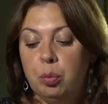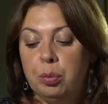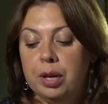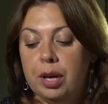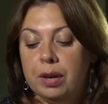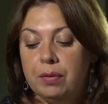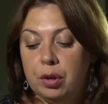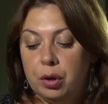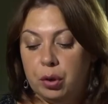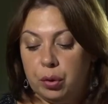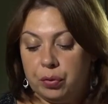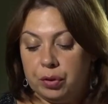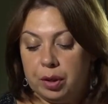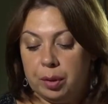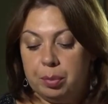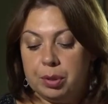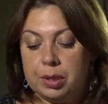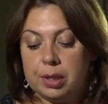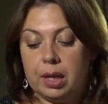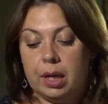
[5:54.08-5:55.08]
меня веревка
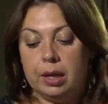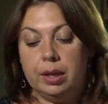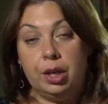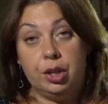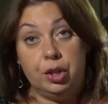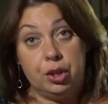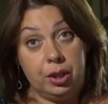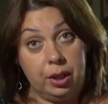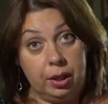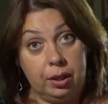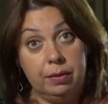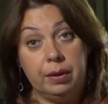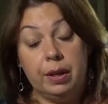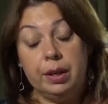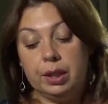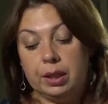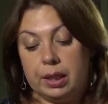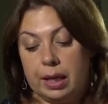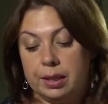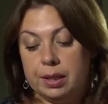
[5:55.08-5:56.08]
бесконечная,
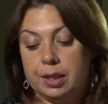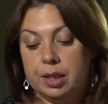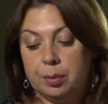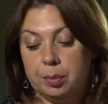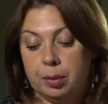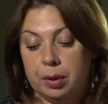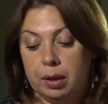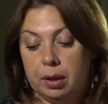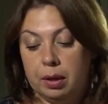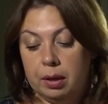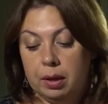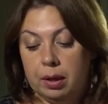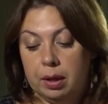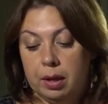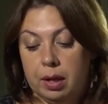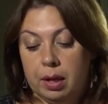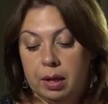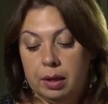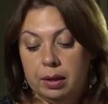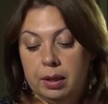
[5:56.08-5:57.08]
говорит Антипка.
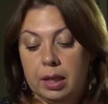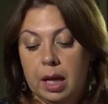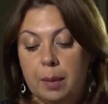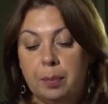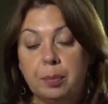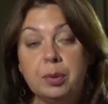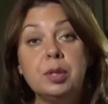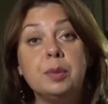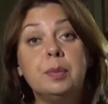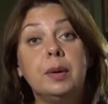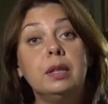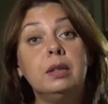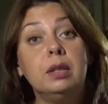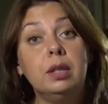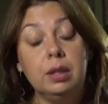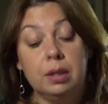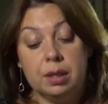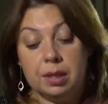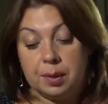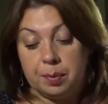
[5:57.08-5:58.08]
На,
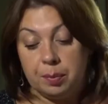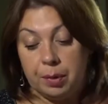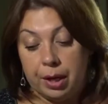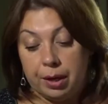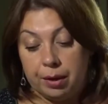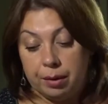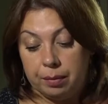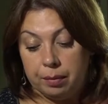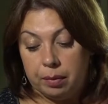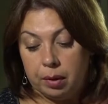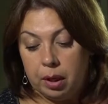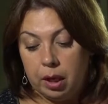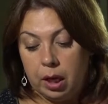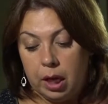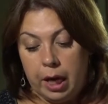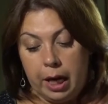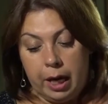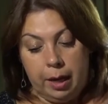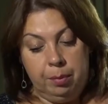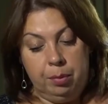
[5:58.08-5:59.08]
посмотри да смерь.
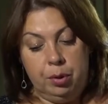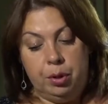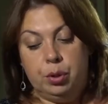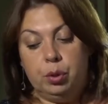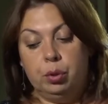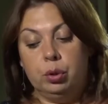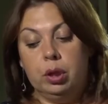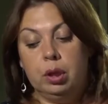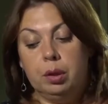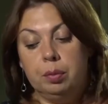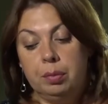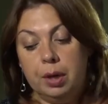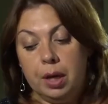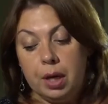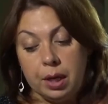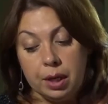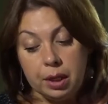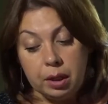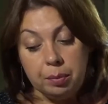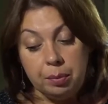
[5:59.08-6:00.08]
Бесенок
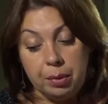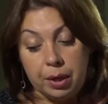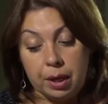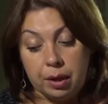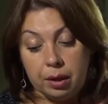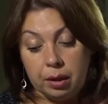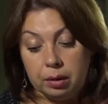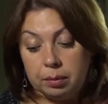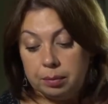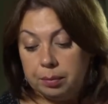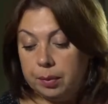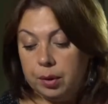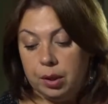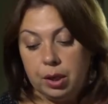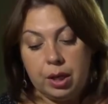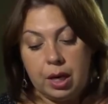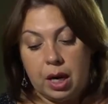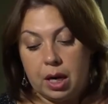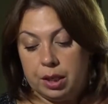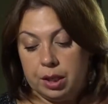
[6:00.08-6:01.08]
мерил, мерил,
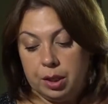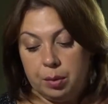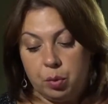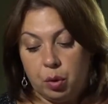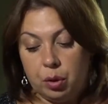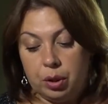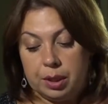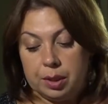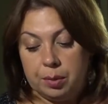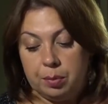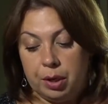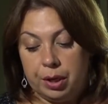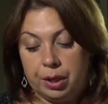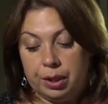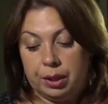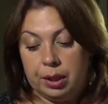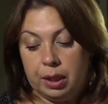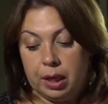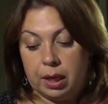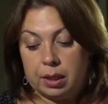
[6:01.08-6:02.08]
никак не мог
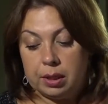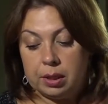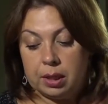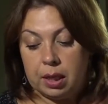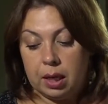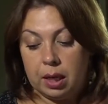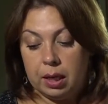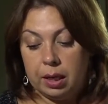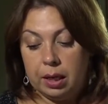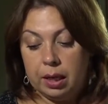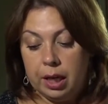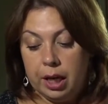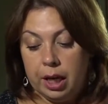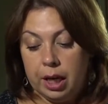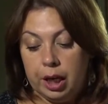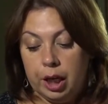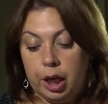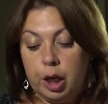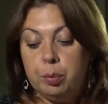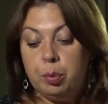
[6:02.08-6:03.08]
измерить до конца.
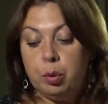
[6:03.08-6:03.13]
И